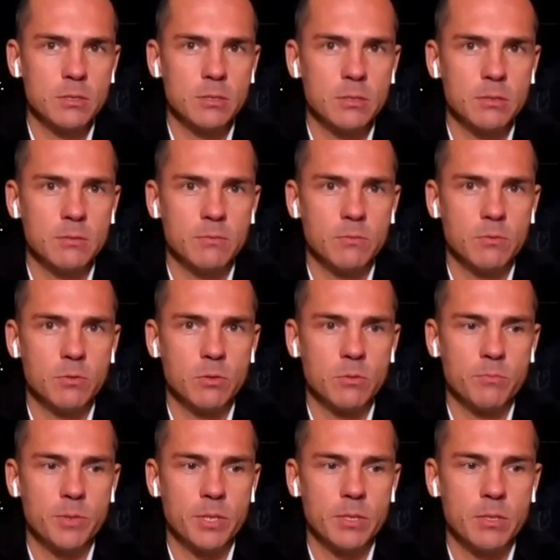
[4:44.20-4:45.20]
Вот,
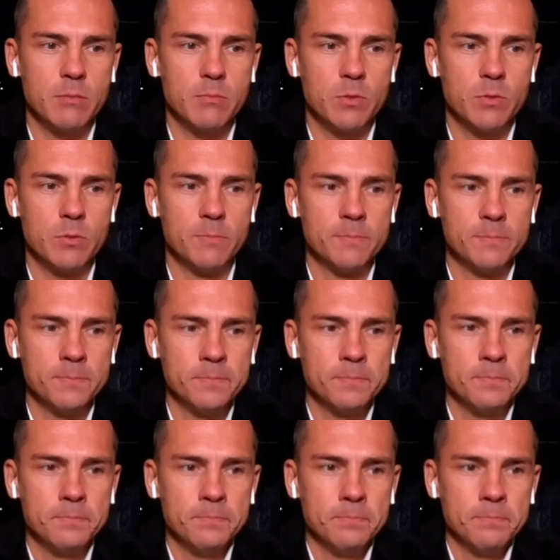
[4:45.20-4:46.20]
поэтому,
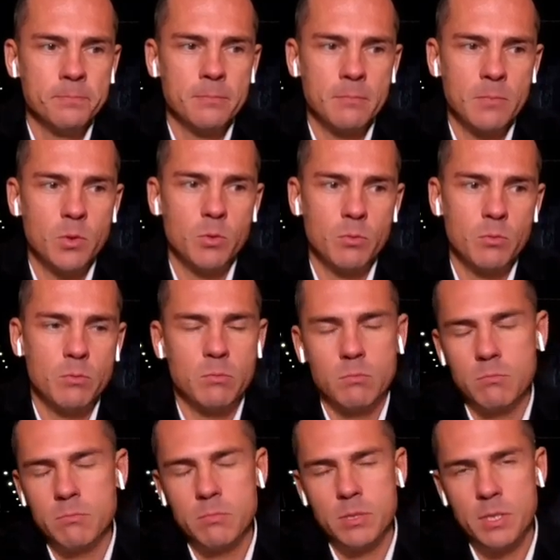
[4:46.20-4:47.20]
ну,
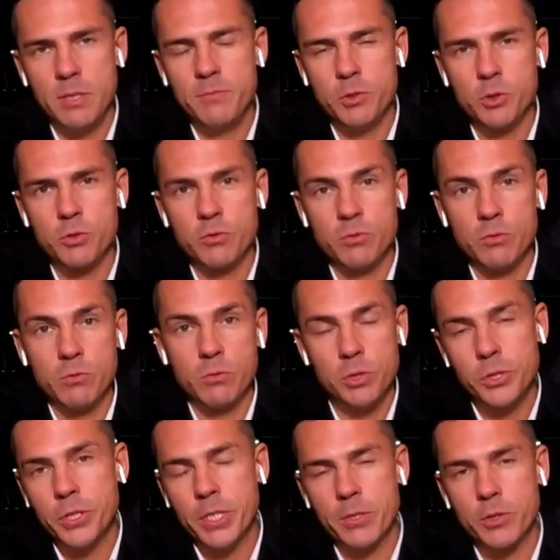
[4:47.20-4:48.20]
я вижу
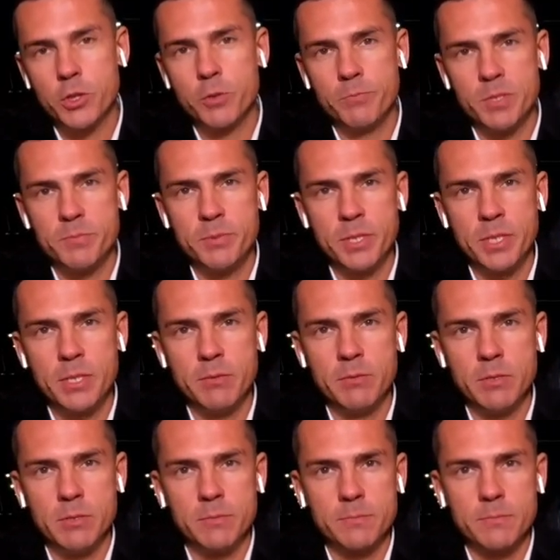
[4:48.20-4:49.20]
очень хорошие
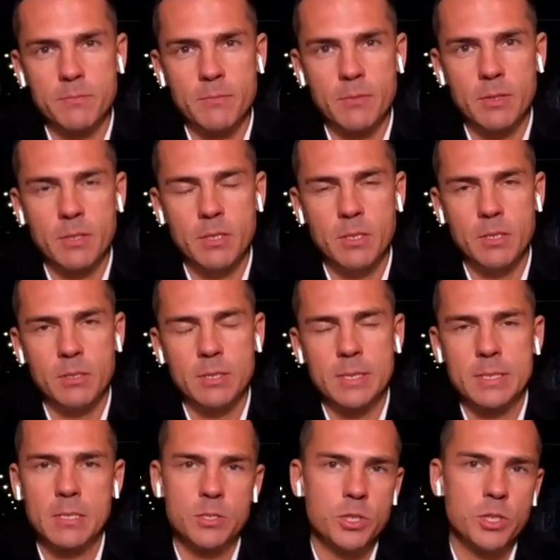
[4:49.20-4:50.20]
перспективы и
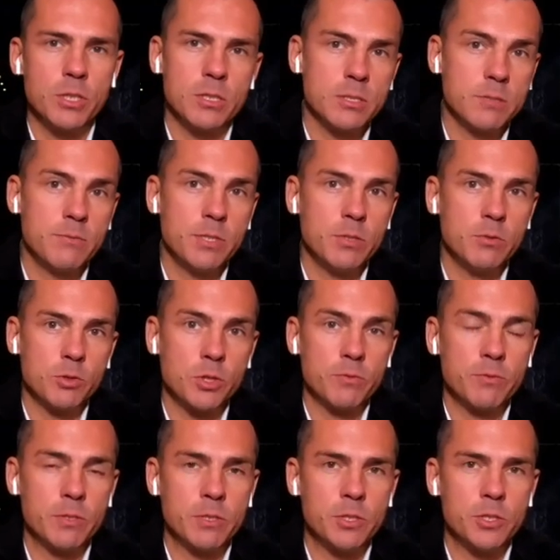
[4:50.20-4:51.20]
значительные сдвиги уже в
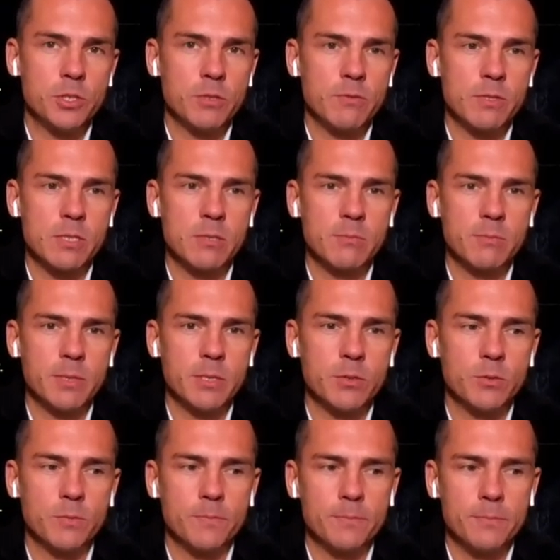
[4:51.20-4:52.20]
2020 году.